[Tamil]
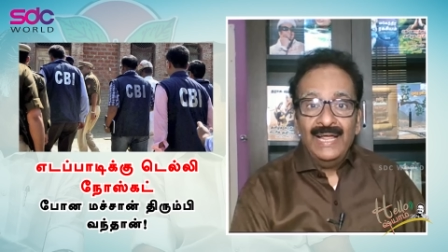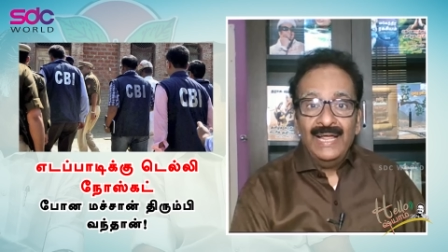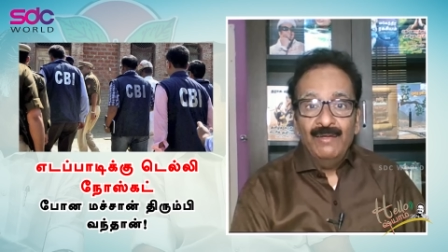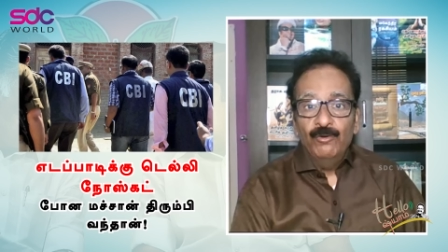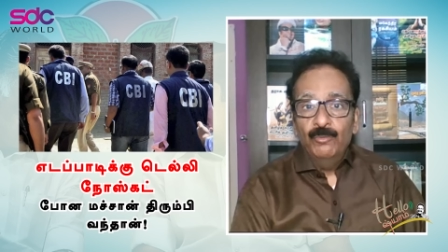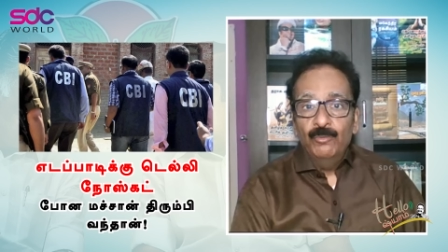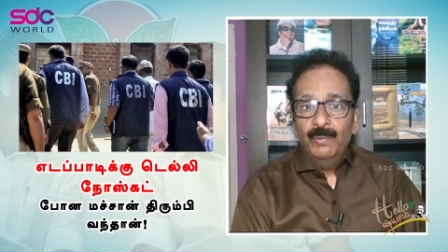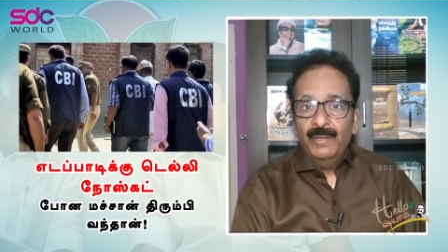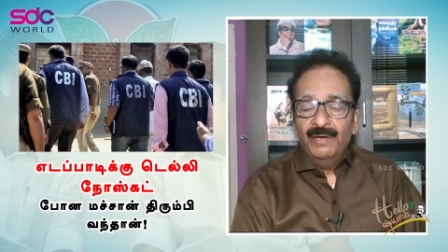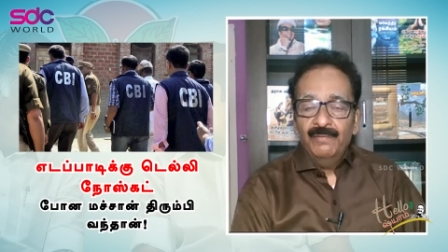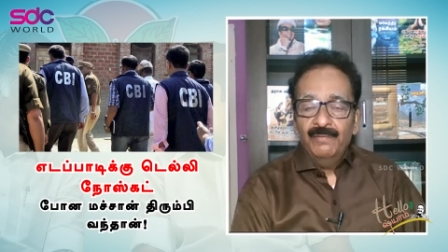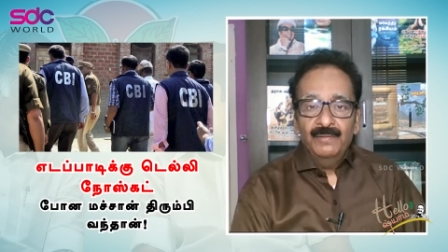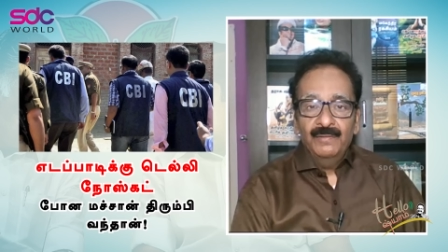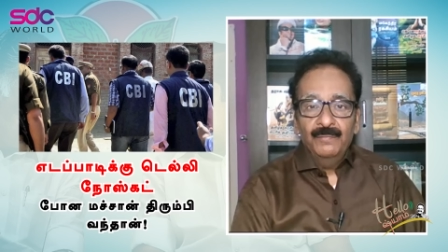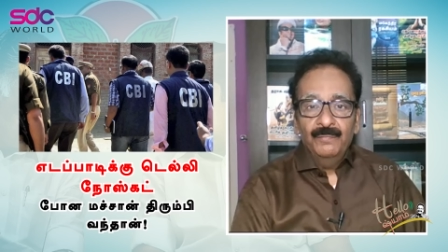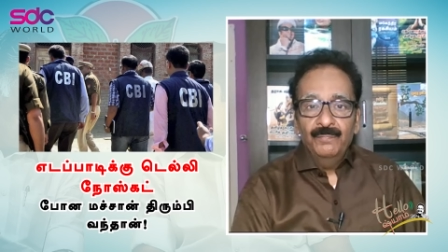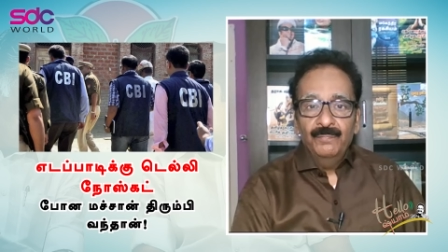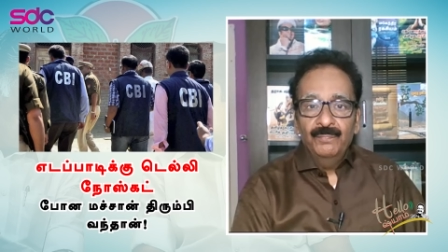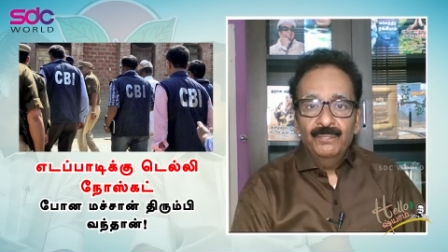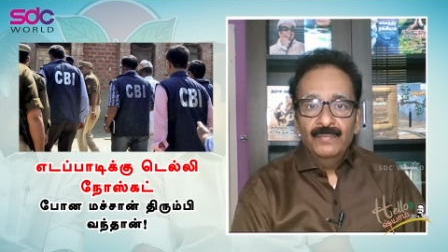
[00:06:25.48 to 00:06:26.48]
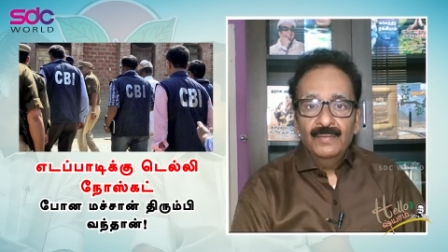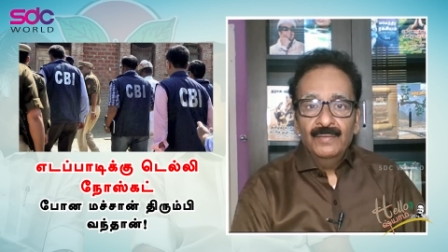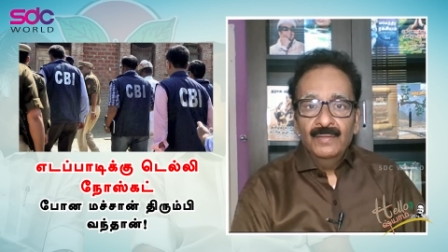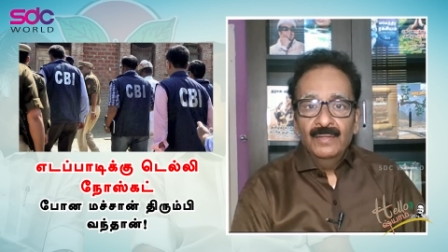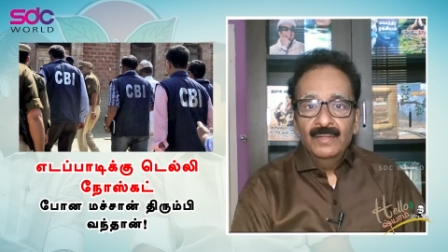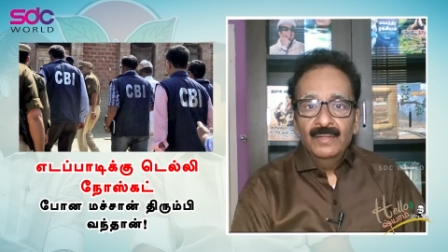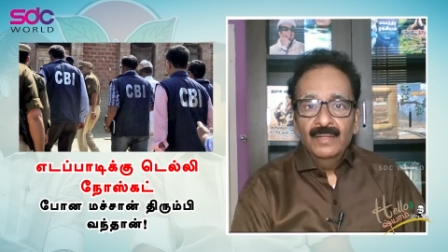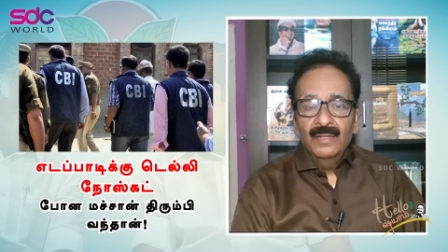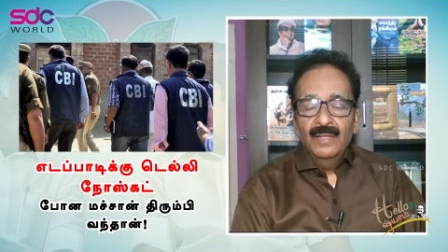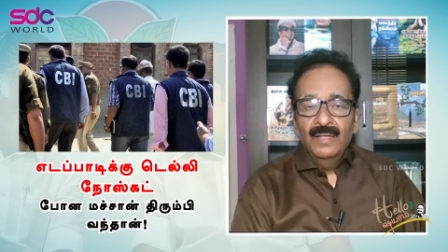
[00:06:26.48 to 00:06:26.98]
புலனாய்வு பிரிவு
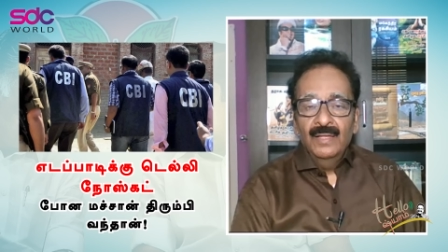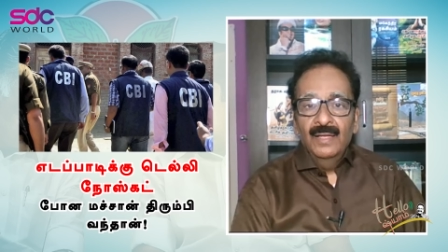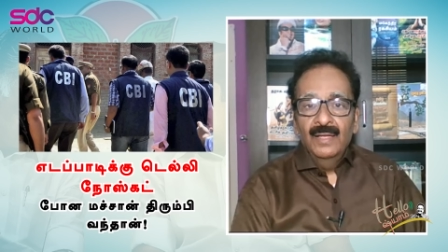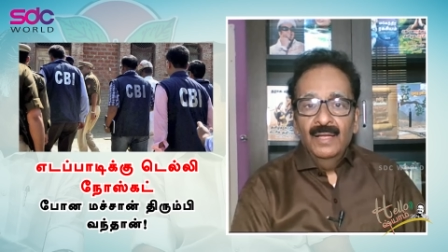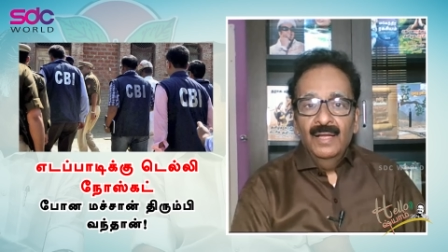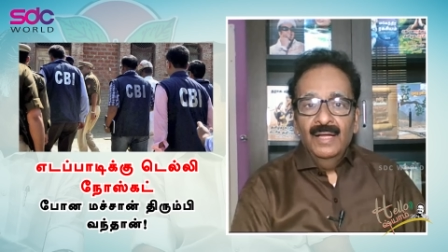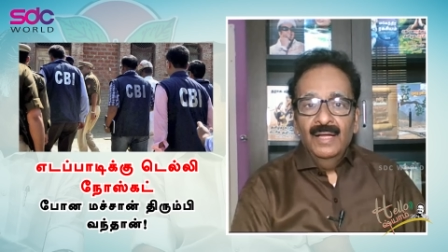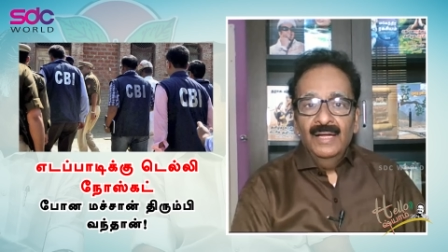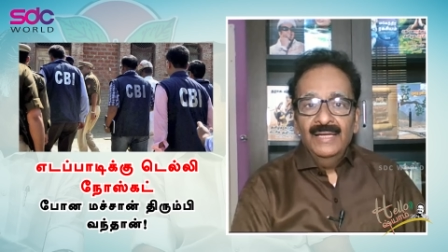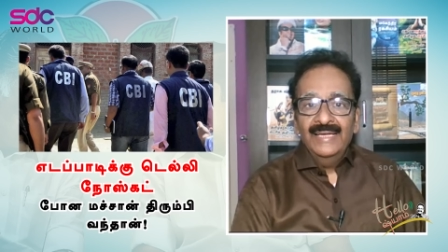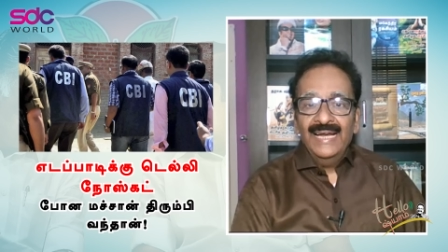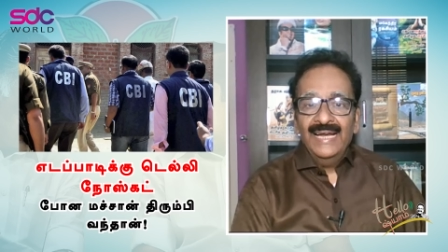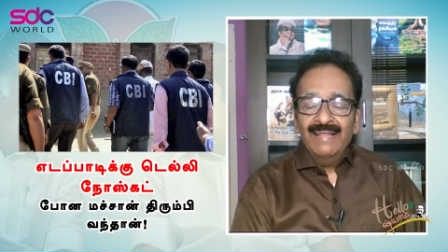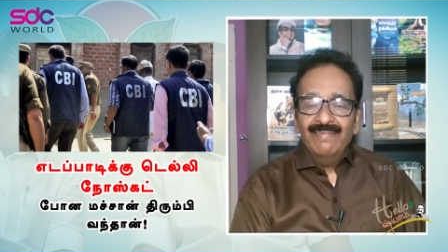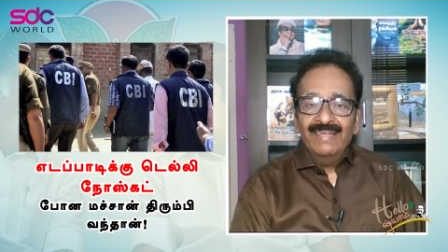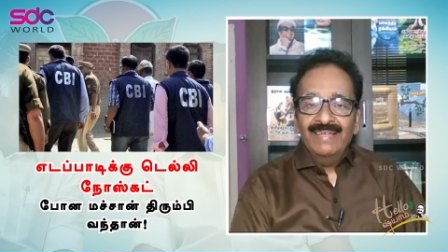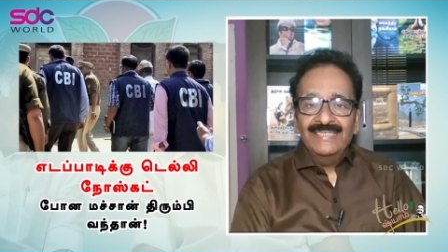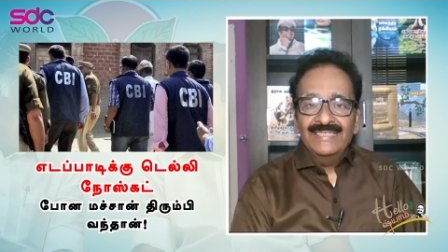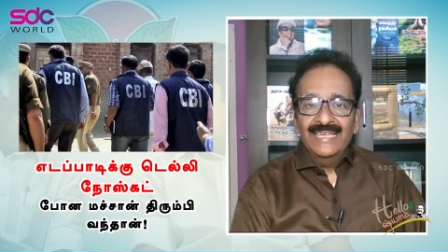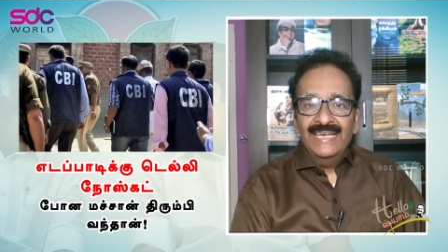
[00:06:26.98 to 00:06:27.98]
எனவே